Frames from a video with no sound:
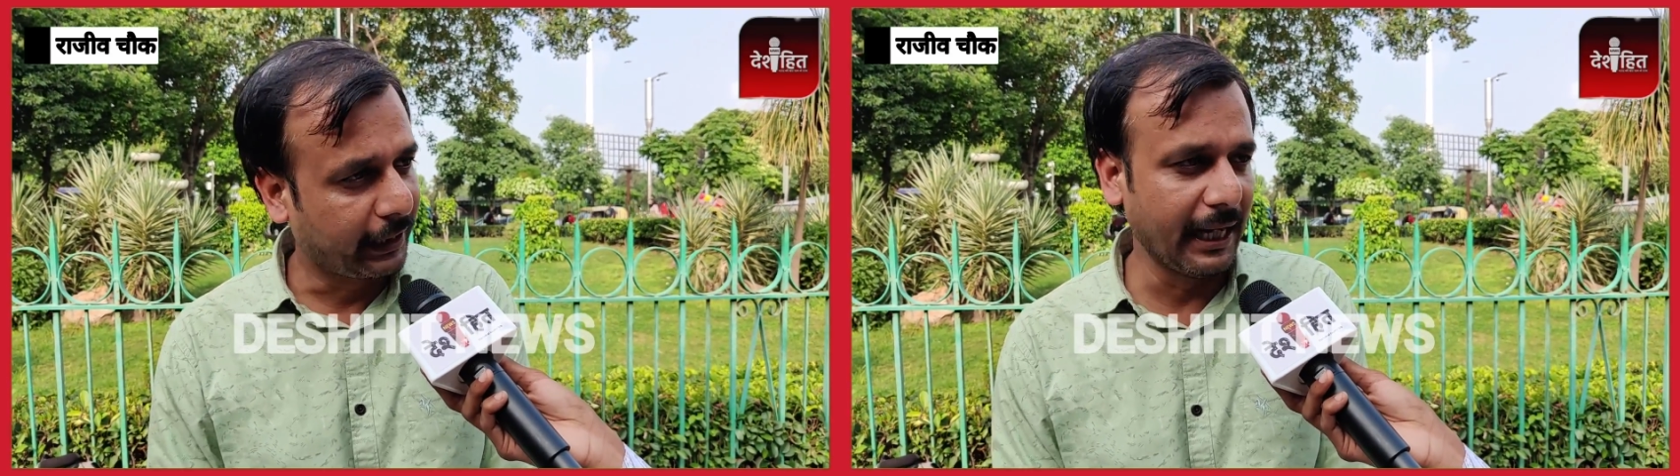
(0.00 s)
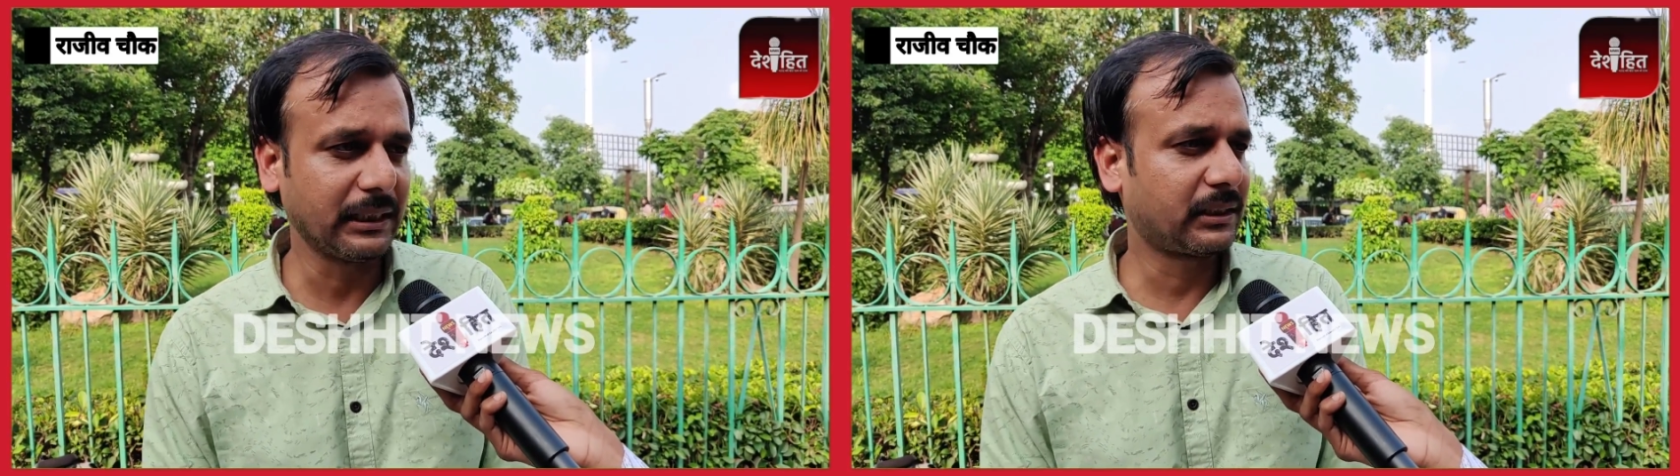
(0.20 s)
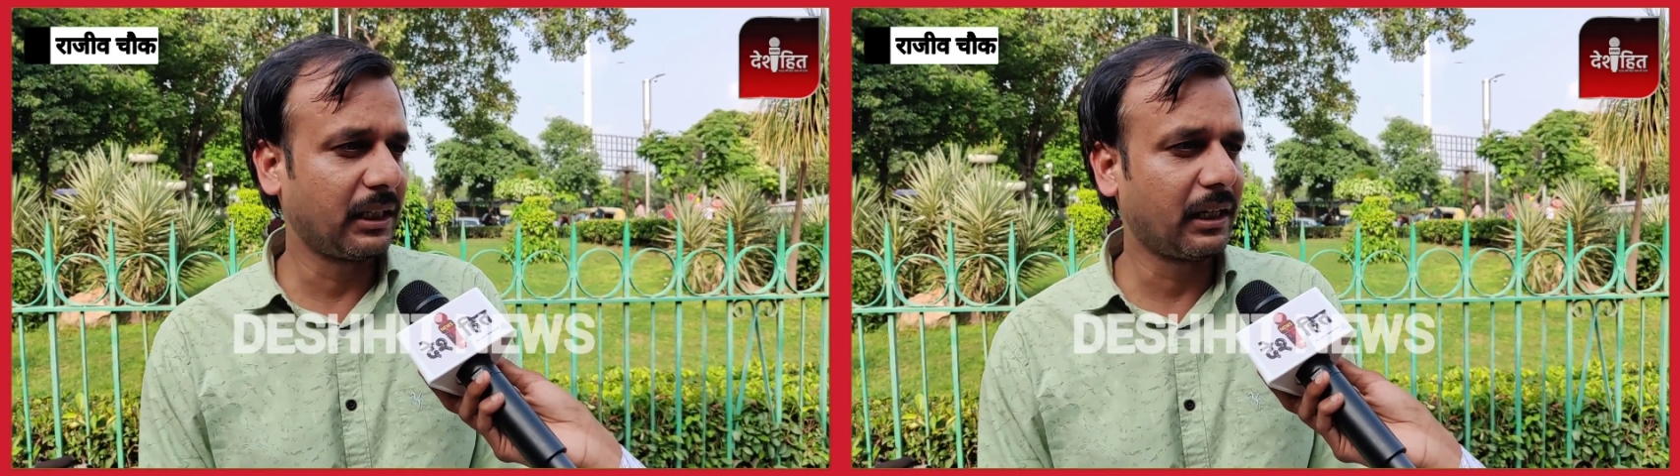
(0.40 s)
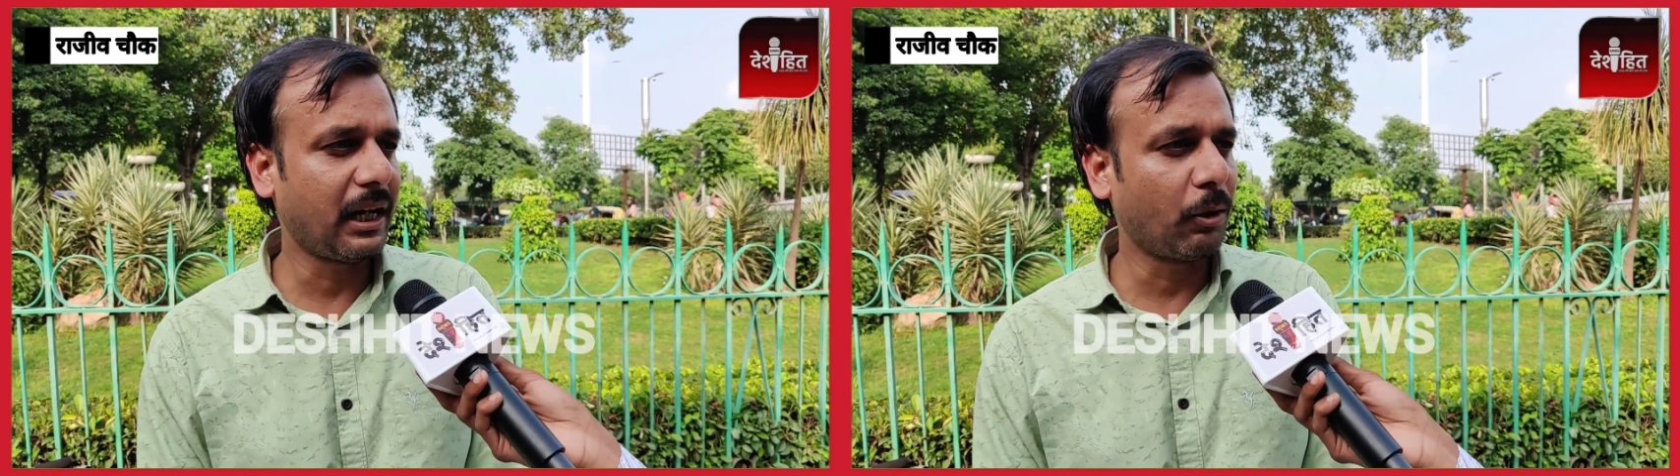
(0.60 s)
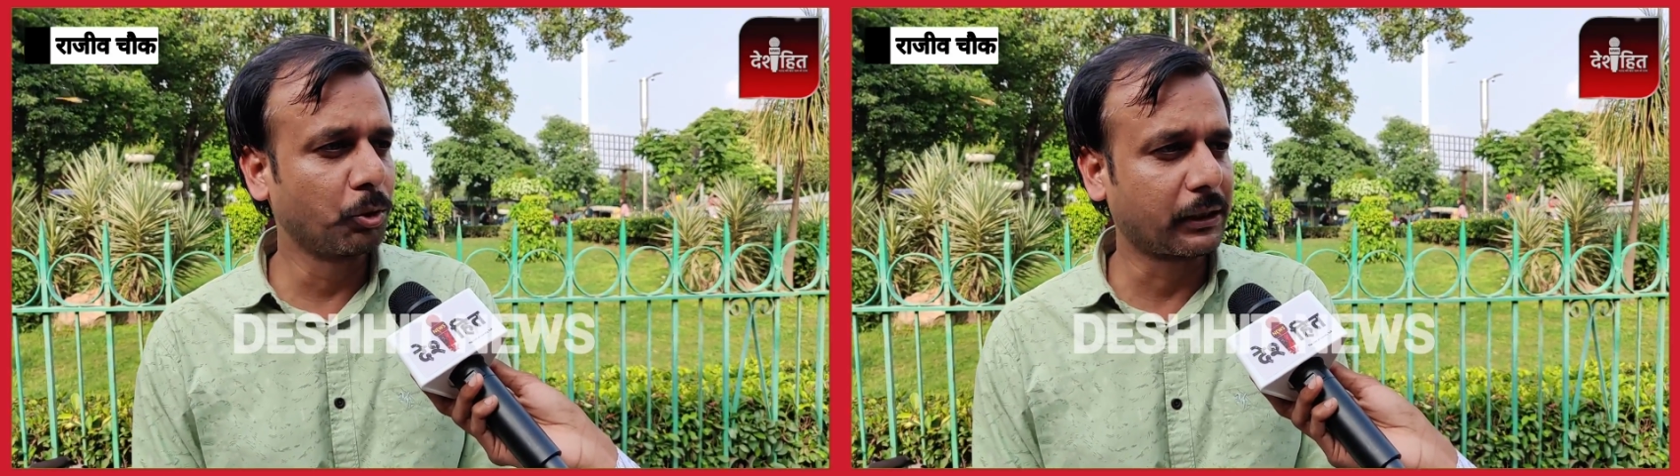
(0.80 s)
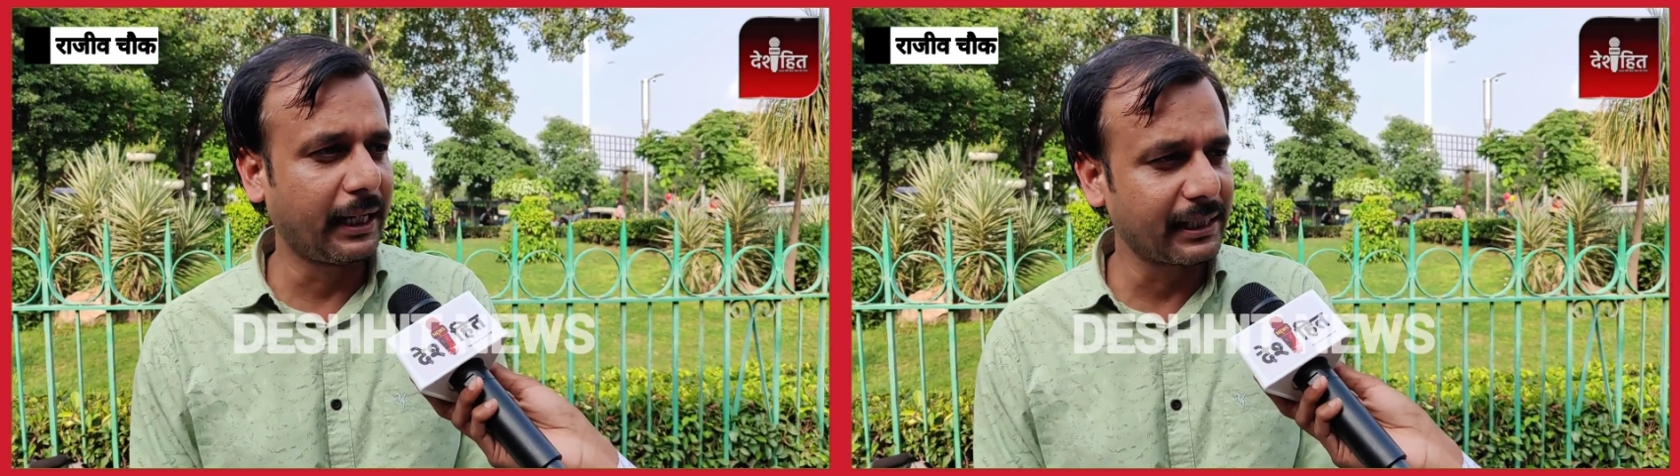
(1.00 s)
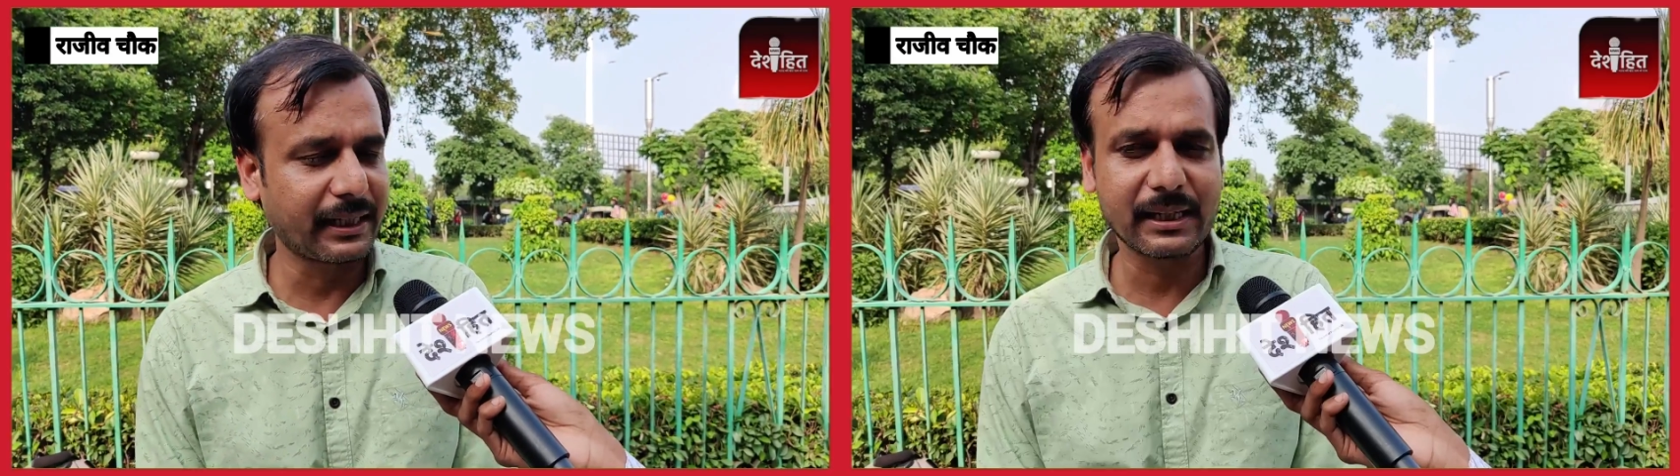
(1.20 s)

केस चल रहा है उस केस